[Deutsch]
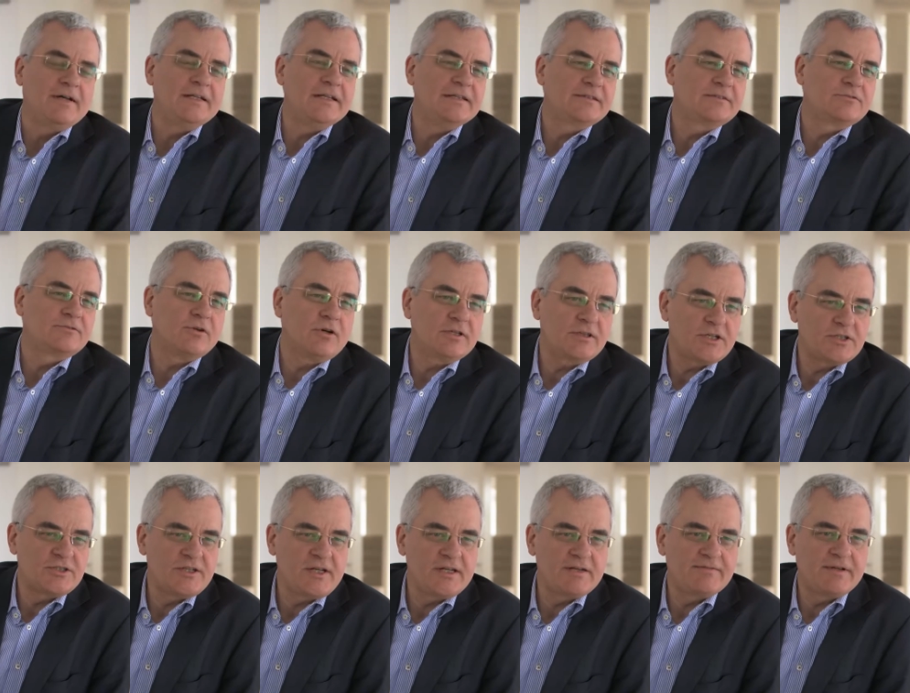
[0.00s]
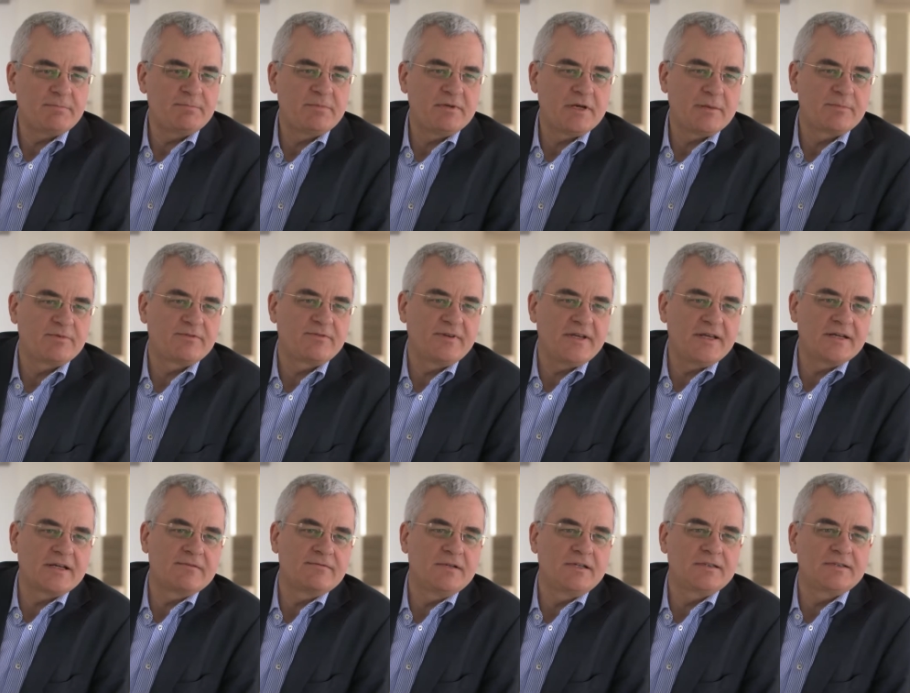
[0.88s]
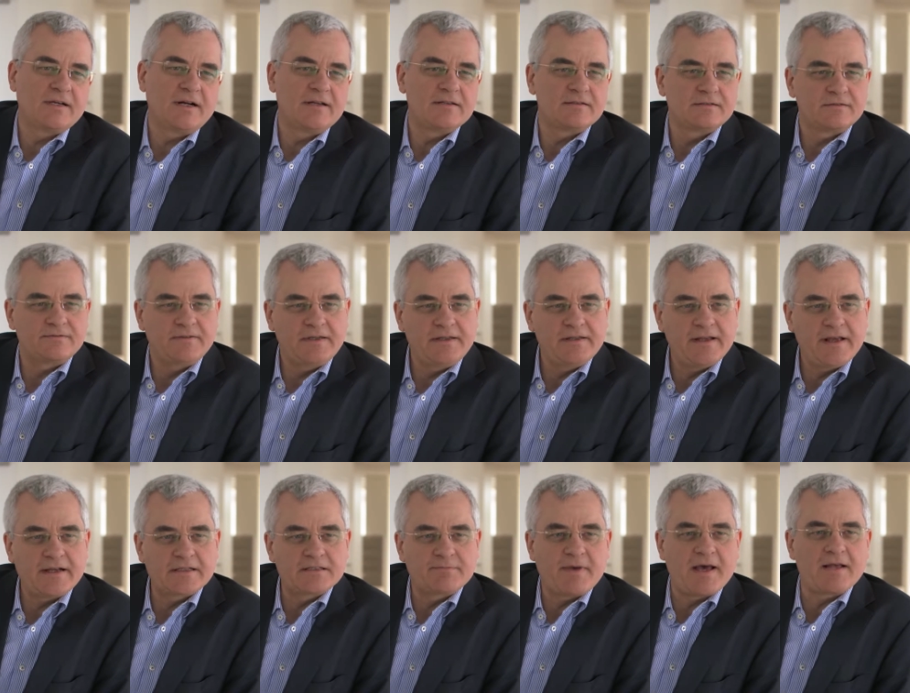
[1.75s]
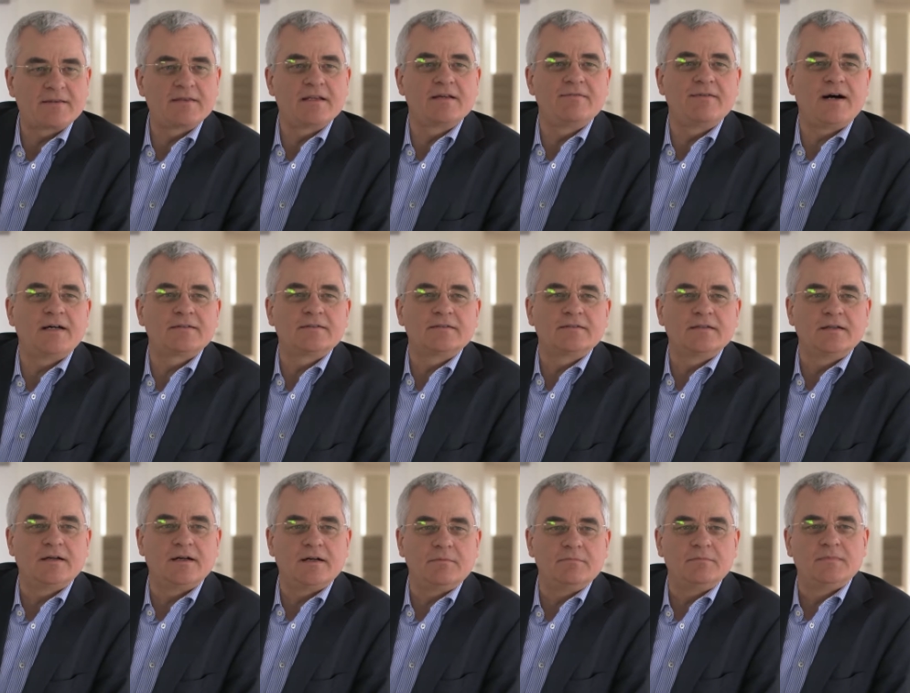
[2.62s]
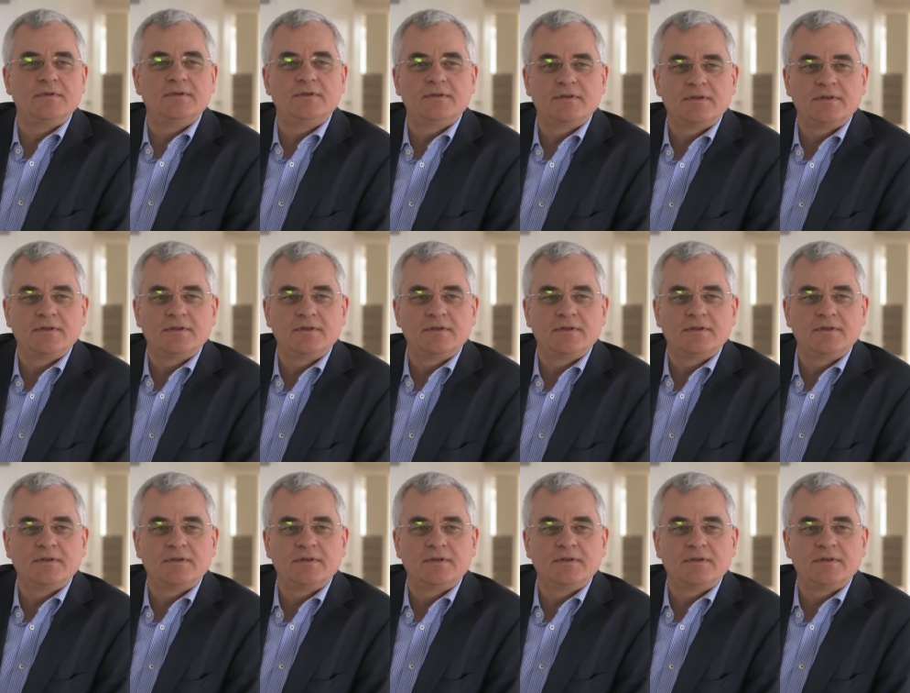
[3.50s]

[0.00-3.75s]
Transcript: Weil es deutlich schneller wettbewerbsfähiger wird, als viele Experten erwartet haben.